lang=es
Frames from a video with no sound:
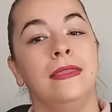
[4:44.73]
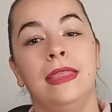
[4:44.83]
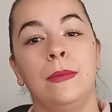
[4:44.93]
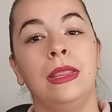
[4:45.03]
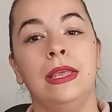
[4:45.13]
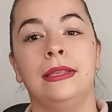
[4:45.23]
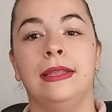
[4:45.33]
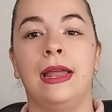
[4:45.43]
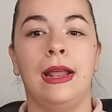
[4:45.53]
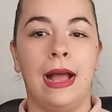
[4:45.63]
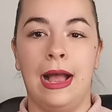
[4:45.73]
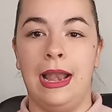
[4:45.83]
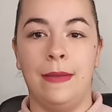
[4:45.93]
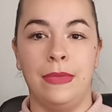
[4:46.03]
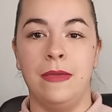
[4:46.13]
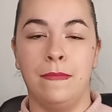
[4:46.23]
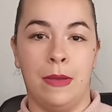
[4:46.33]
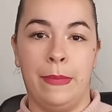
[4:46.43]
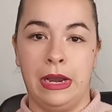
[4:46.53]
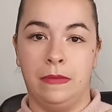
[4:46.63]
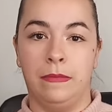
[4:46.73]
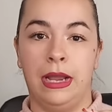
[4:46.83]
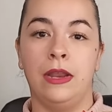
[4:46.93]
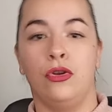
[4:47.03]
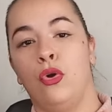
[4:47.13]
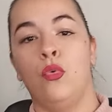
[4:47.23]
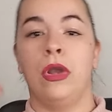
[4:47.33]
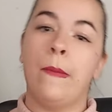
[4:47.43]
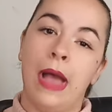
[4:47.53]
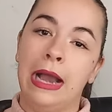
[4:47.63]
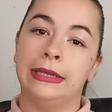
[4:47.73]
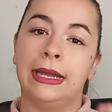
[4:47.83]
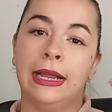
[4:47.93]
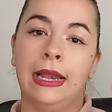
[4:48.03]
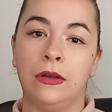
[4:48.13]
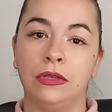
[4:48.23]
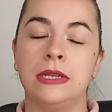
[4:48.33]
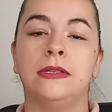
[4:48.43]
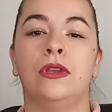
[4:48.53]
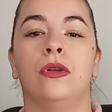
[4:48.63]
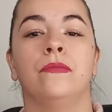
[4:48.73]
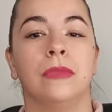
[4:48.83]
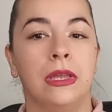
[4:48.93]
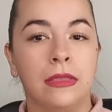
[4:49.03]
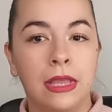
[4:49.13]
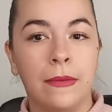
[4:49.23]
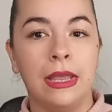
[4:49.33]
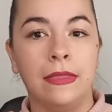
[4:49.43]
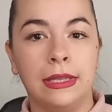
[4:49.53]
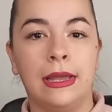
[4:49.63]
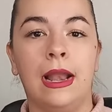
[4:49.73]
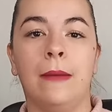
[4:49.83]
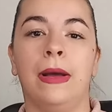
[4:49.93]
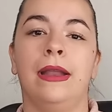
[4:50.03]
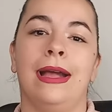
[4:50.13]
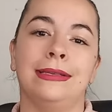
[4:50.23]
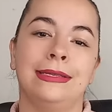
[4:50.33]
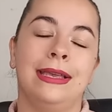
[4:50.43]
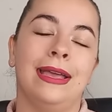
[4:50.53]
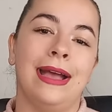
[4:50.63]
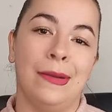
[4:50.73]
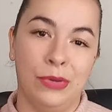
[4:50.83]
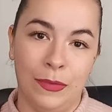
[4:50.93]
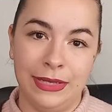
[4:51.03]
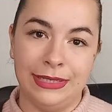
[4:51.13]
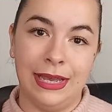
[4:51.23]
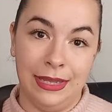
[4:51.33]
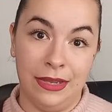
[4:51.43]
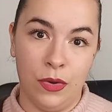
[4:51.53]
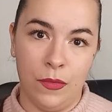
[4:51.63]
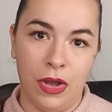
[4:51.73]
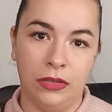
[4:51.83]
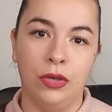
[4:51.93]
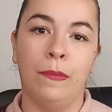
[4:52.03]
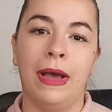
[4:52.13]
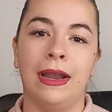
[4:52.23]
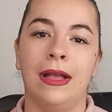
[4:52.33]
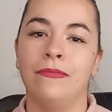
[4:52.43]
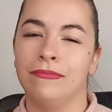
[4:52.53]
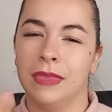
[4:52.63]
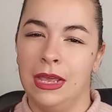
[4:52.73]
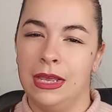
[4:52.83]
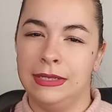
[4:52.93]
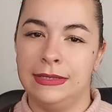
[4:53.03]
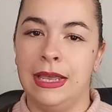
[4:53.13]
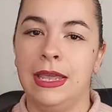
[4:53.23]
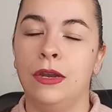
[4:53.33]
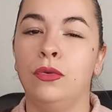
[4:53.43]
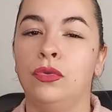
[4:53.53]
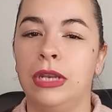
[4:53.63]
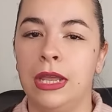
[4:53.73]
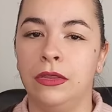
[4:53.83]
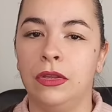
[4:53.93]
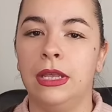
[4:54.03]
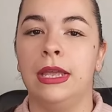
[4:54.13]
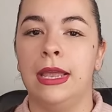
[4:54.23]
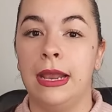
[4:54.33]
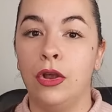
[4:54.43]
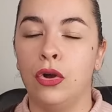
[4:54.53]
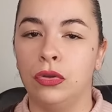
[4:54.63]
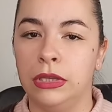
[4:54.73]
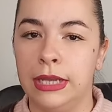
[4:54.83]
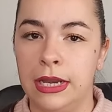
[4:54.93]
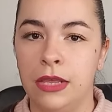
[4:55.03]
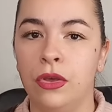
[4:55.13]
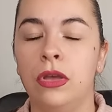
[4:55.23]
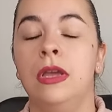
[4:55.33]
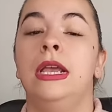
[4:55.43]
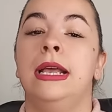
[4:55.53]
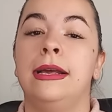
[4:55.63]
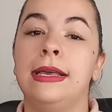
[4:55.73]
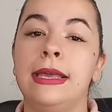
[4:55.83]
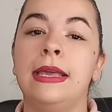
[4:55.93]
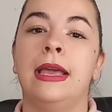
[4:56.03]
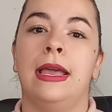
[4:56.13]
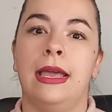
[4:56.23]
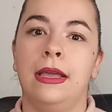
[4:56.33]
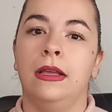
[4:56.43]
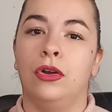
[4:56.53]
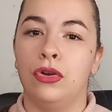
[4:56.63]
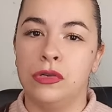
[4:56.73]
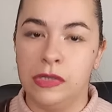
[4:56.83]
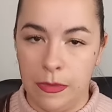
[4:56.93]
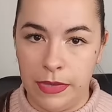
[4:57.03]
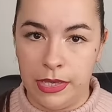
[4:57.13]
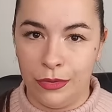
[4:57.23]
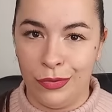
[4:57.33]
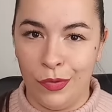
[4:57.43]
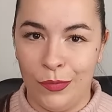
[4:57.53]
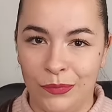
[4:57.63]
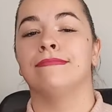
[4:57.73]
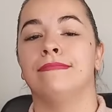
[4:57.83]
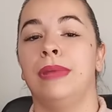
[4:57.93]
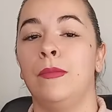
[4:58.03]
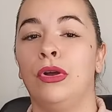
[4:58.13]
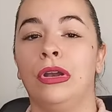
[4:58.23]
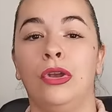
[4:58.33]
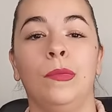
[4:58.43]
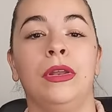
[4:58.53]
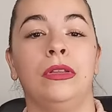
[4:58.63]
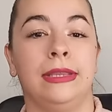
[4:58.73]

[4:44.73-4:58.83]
Deben de estar a la misma par, ¿vale? No una más alta que la otra, sino deberían de estar a la par, así que aprovecha este nuevo año para seguir nutriéndote en contenido y en conocimiento Vamos con el número